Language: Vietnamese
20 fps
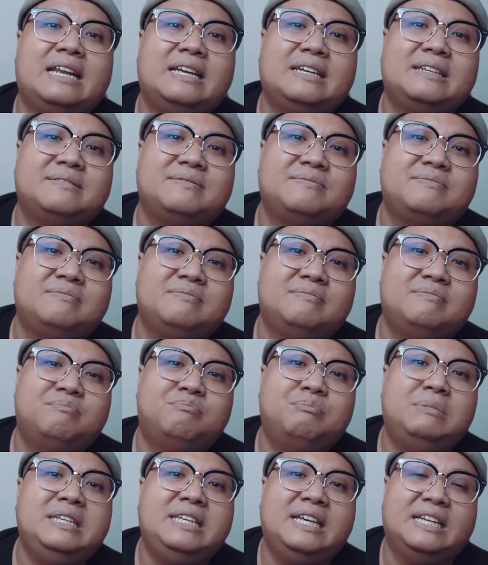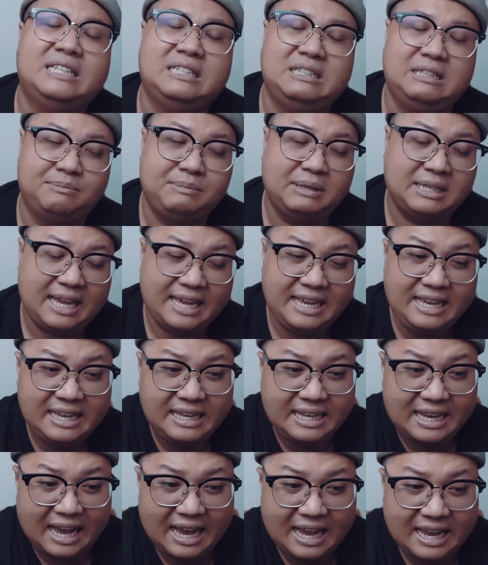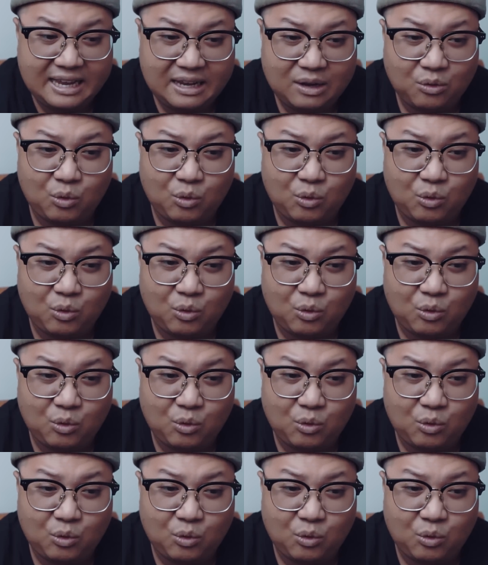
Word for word: đó mới nhìn mới thấy cái